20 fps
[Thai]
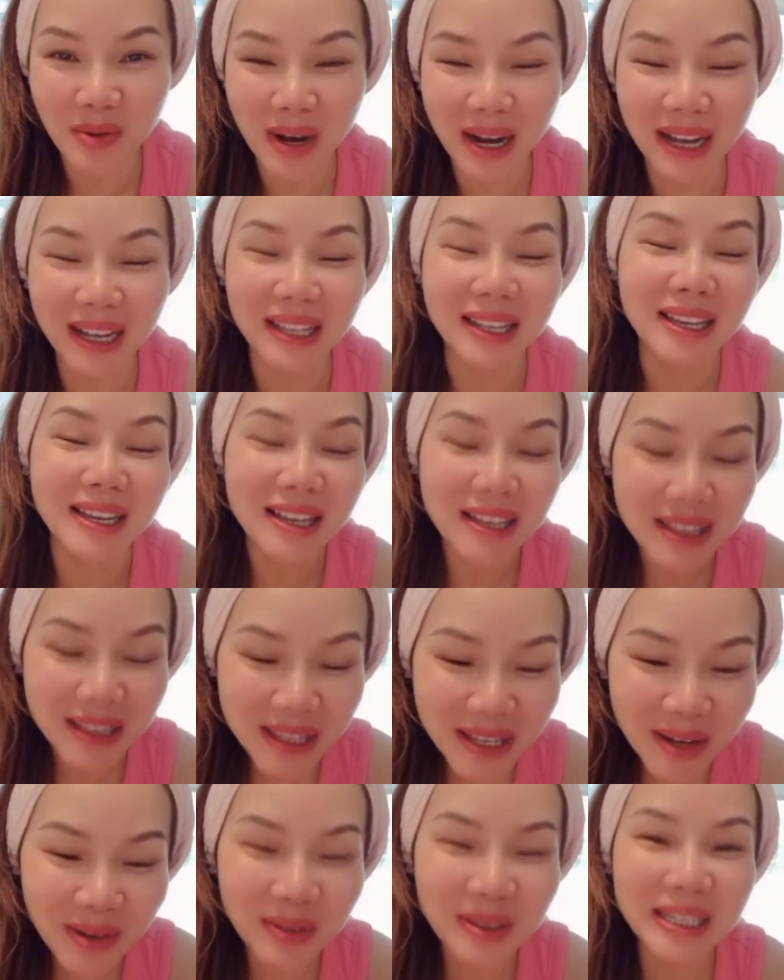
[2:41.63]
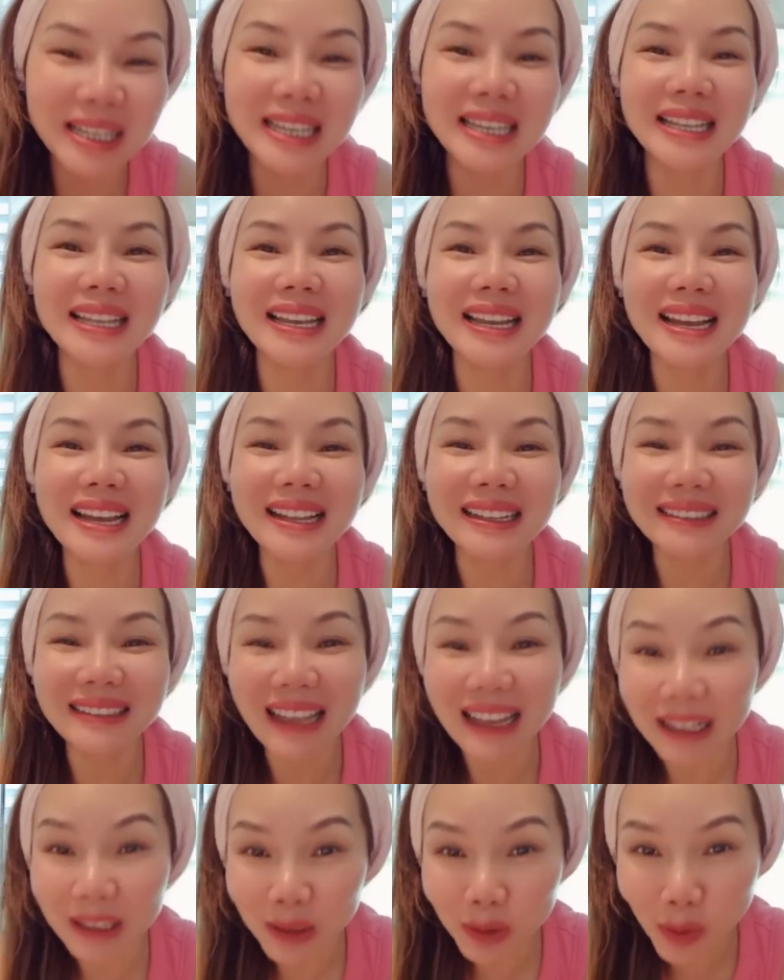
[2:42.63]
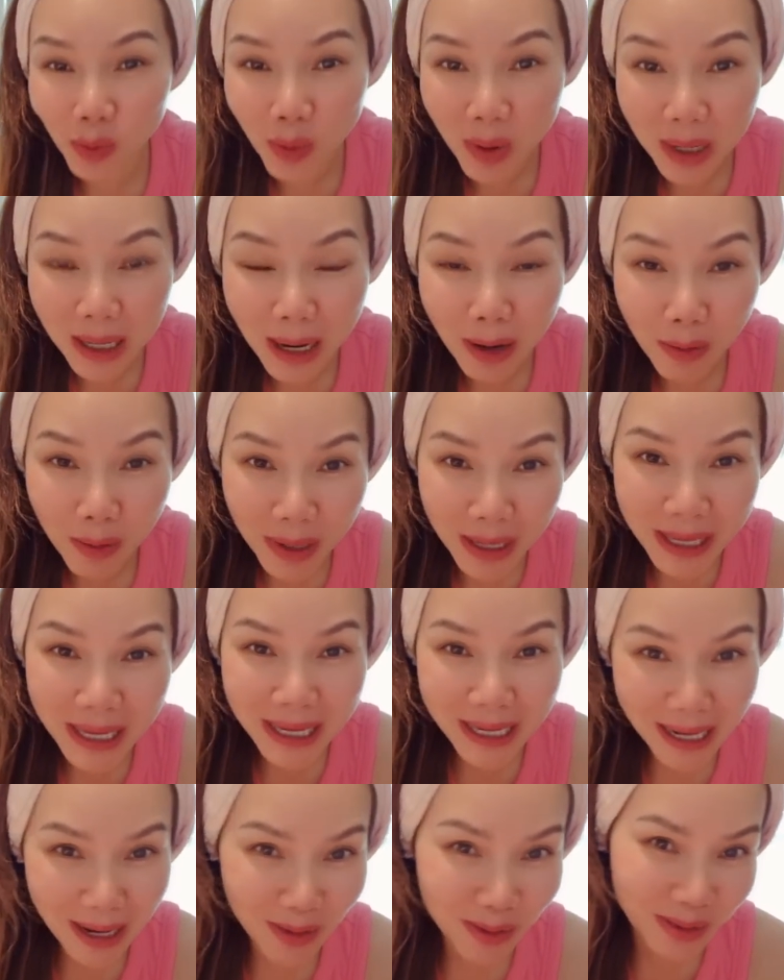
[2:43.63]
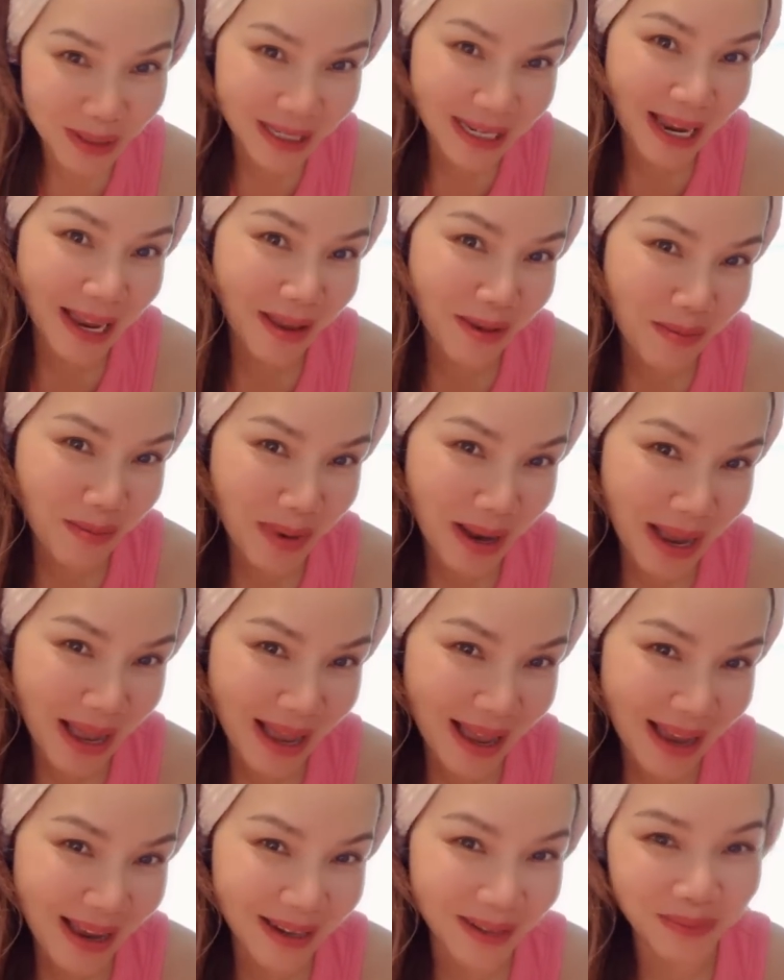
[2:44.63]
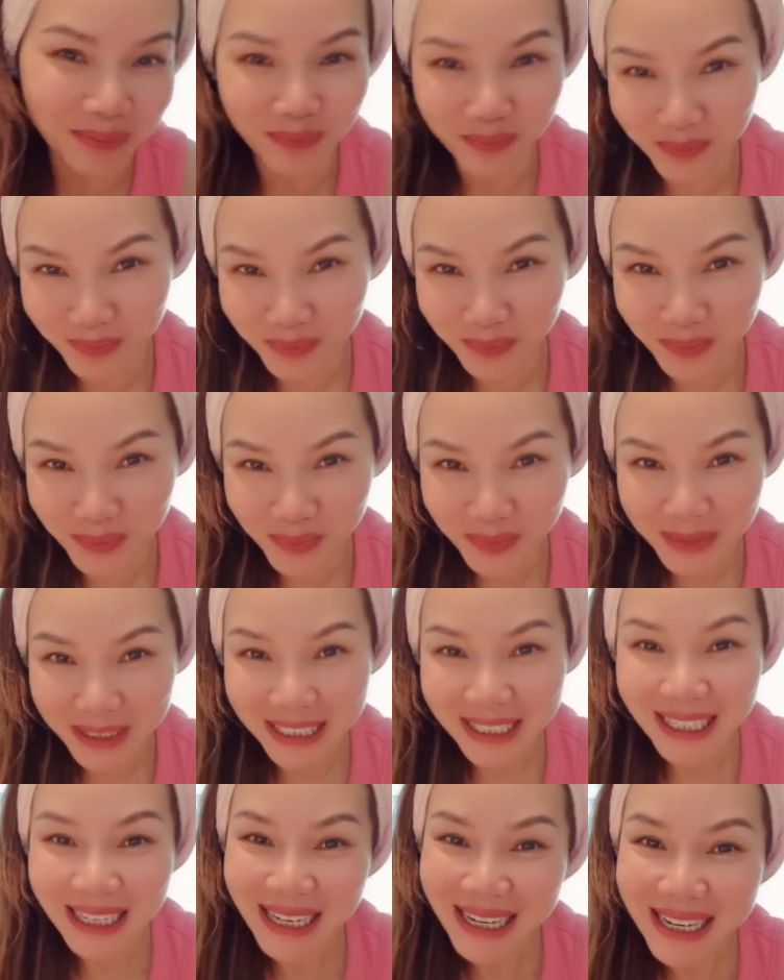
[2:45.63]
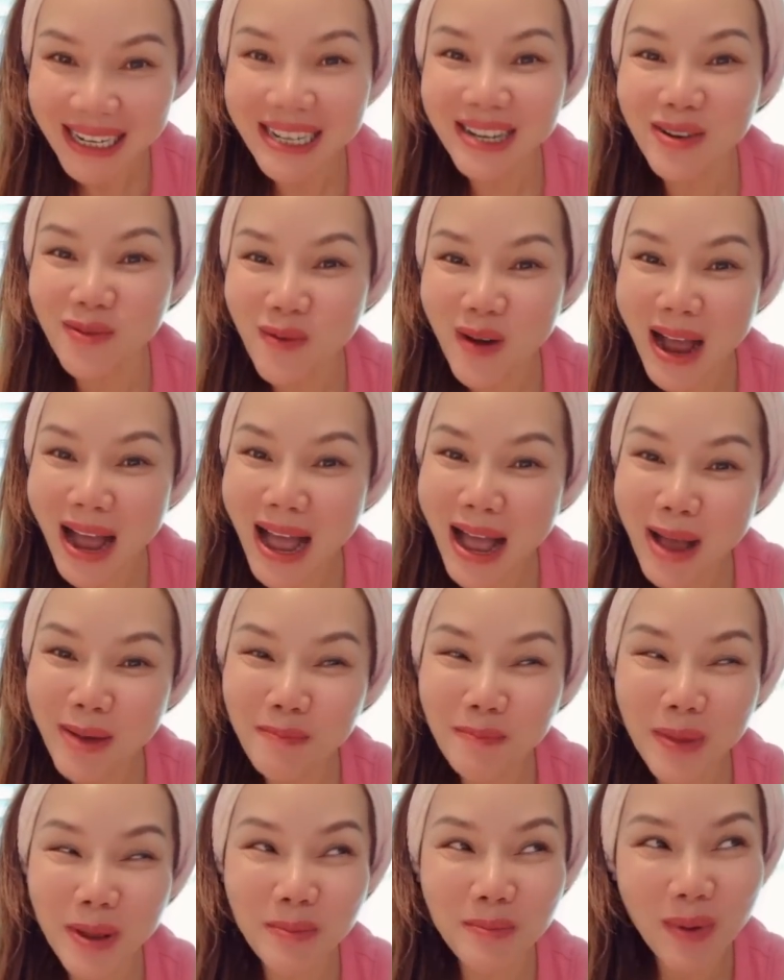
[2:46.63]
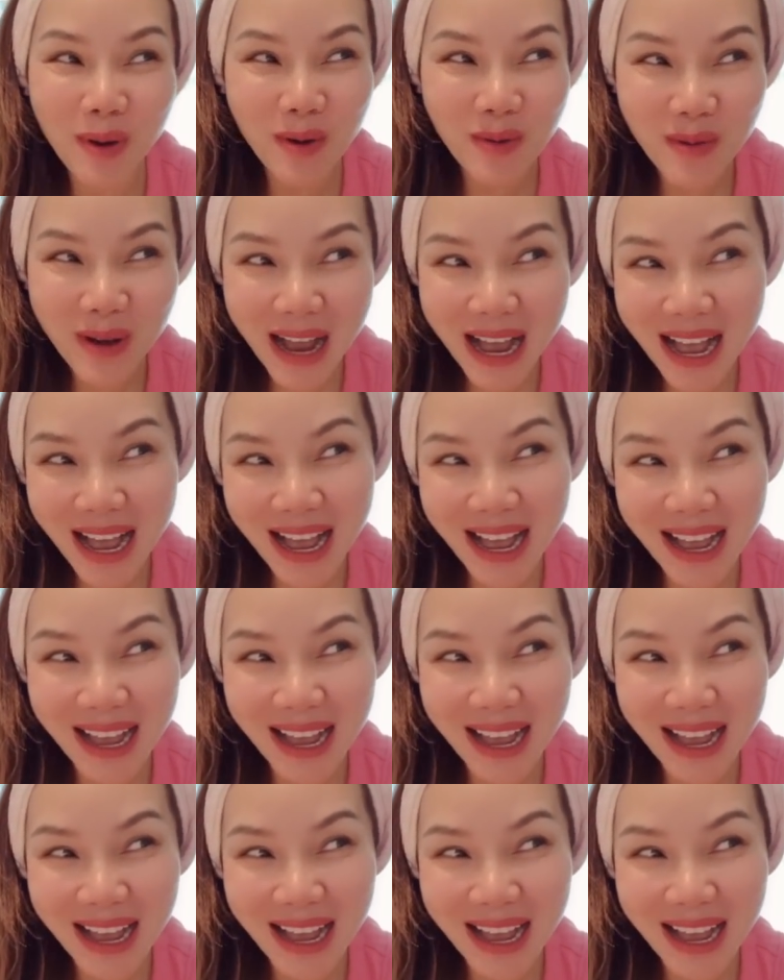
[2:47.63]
ว่า เดี๋ยวนี้เนี่ยแต่งตัวเกาหลีเกาใจมาก หรือว่าเป็นเพราะว่า